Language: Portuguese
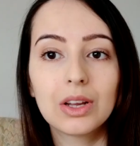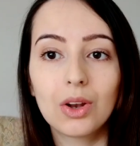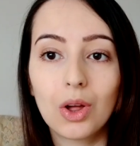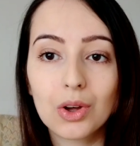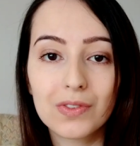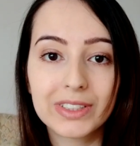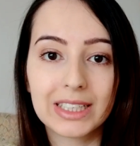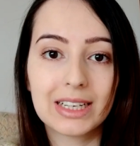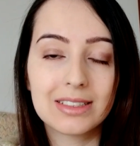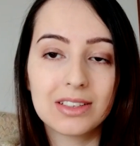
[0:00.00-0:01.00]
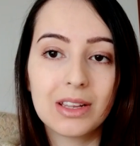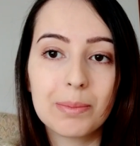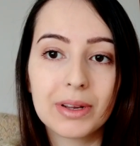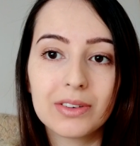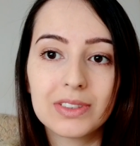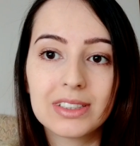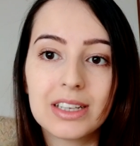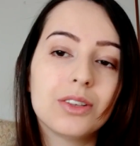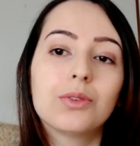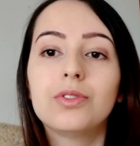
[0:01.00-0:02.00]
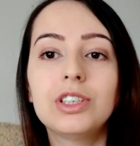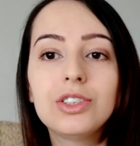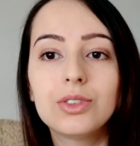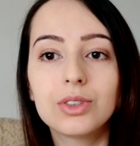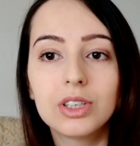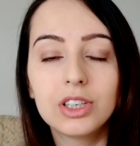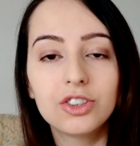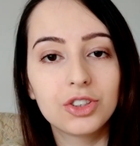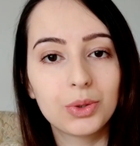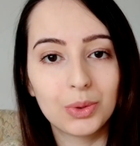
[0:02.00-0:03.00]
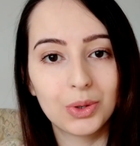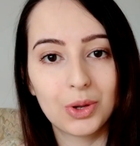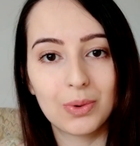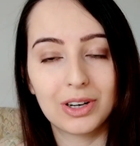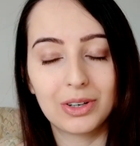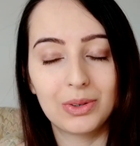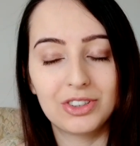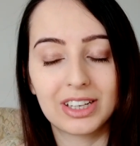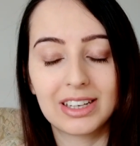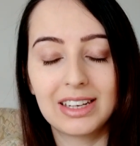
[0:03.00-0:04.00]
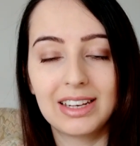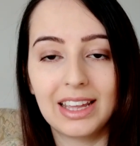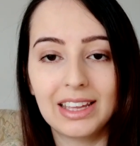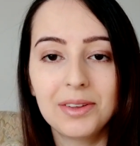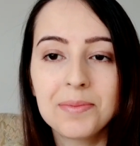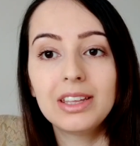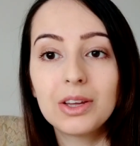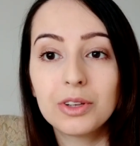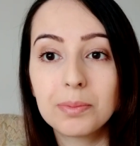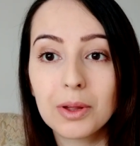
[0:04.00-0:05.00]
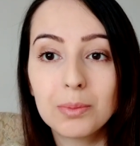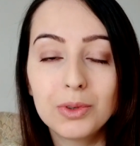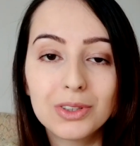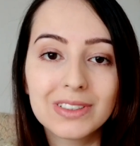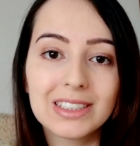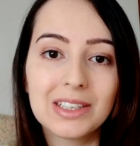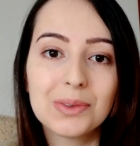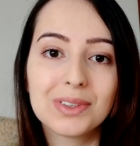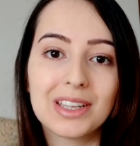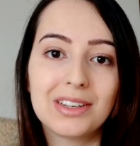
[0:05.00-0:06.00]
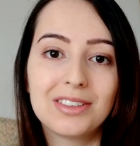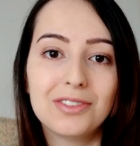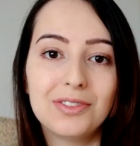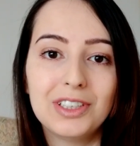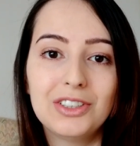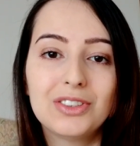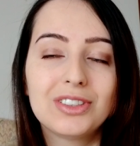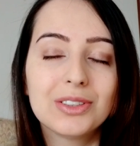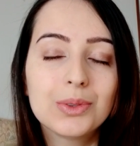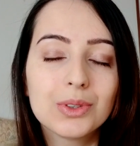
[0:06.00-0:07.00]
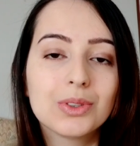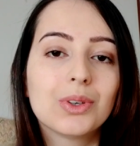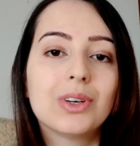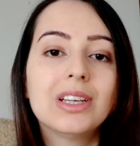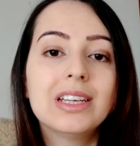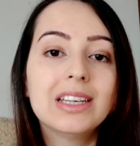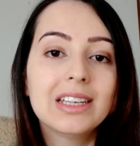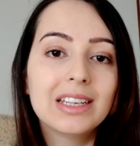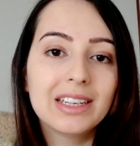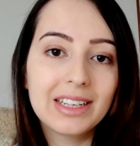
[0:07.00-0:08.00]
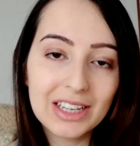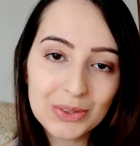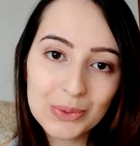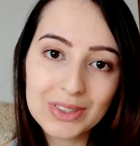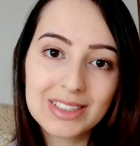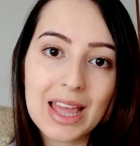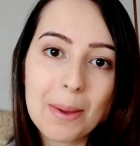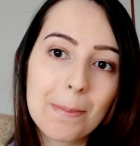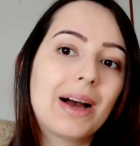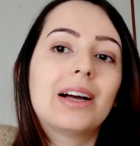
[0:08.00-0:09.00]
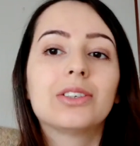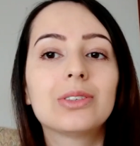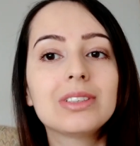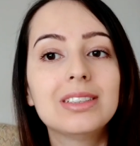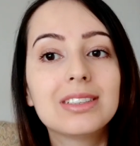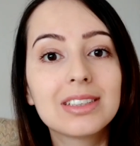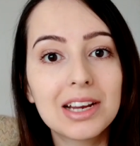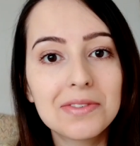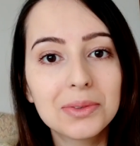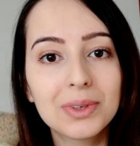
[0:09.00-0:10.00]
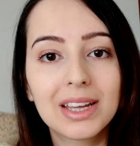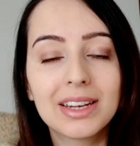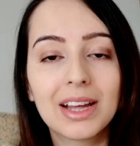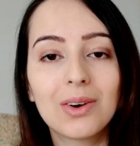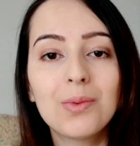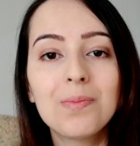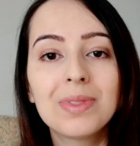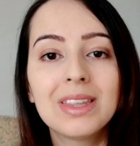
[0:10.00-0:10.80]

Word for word: Logo eu vou estar trazendo aí para vocês um vídeo de tudo que o Arthur já tem. E eu espero muito que vocês tenham gostado desse vídeo. Se gostou, deixa um gostei aí embaixo, se inscreva no canal